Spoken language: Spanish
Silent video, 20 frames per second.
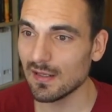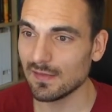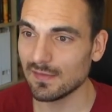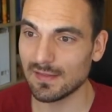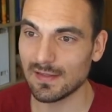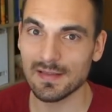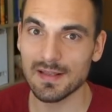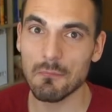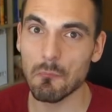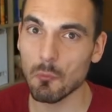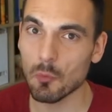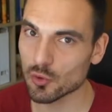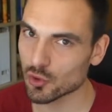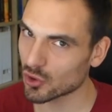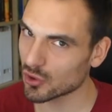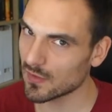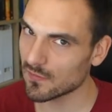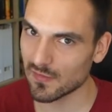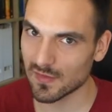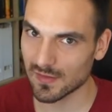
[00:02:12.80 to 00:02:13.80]
tendrás
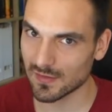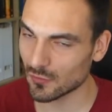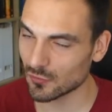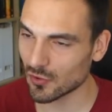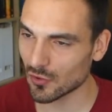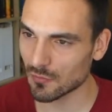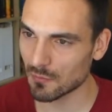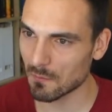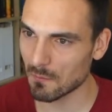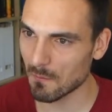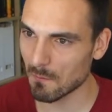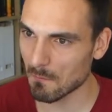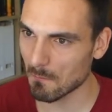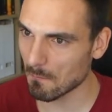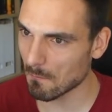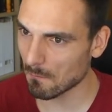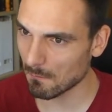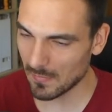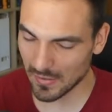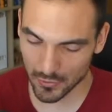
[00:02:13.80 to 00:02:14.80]
muchos déficits de otros
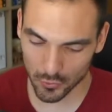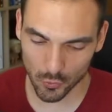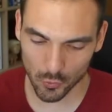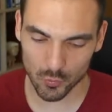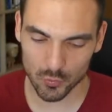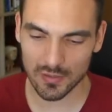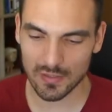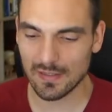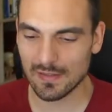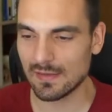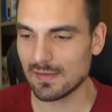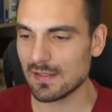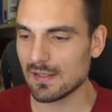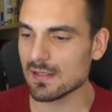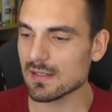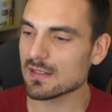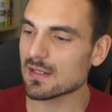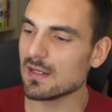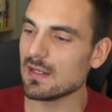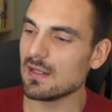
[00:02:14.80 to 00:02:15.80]

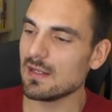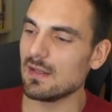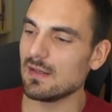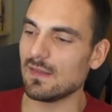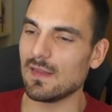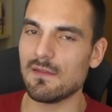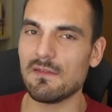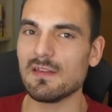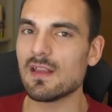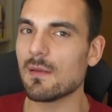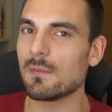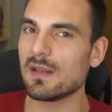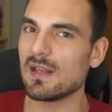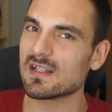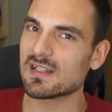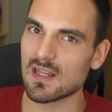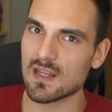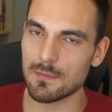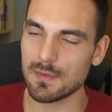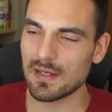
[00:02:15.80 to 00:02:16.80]
micronutrientes, de
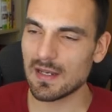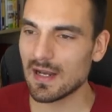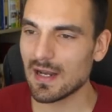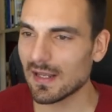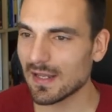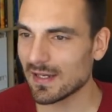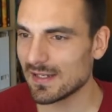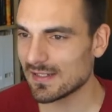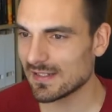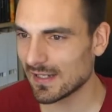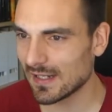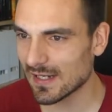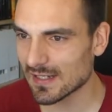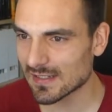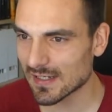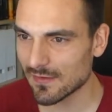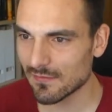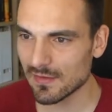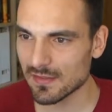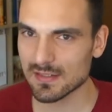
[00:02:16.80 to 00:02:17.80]
vitaminas y de minerales que ni siquiera
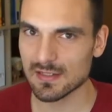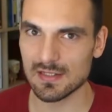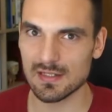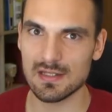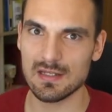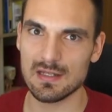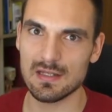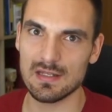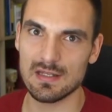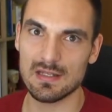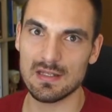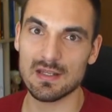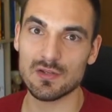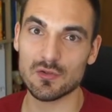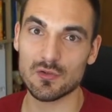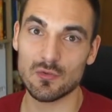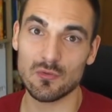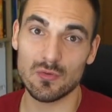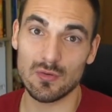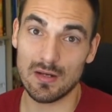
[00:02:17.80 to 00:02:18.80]
sabes y
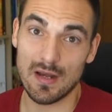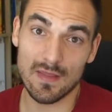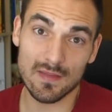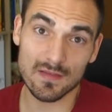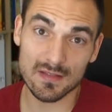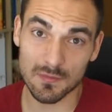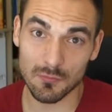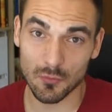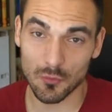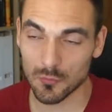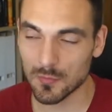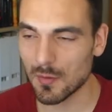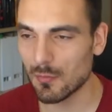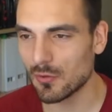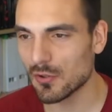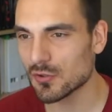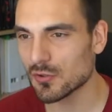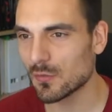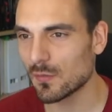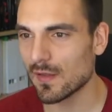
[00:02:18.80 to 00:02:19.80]
eso nadie se preocupa
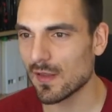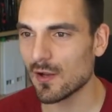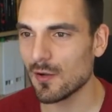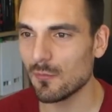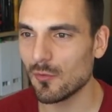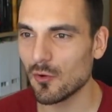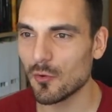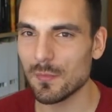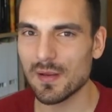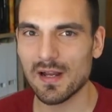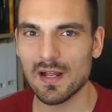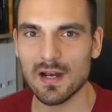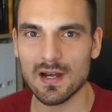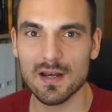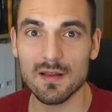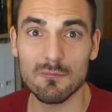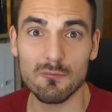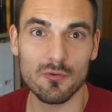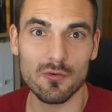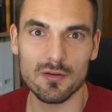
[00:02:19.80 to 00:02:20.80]
por eso, ¿verdad? Como comes
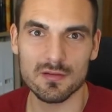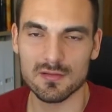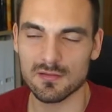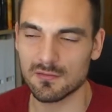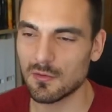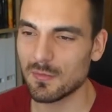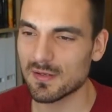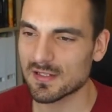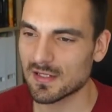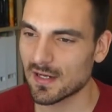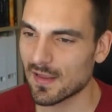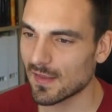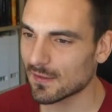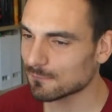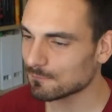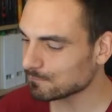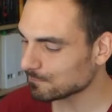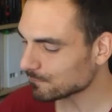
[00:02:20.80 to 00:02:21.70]
carne, pues no pasa nada.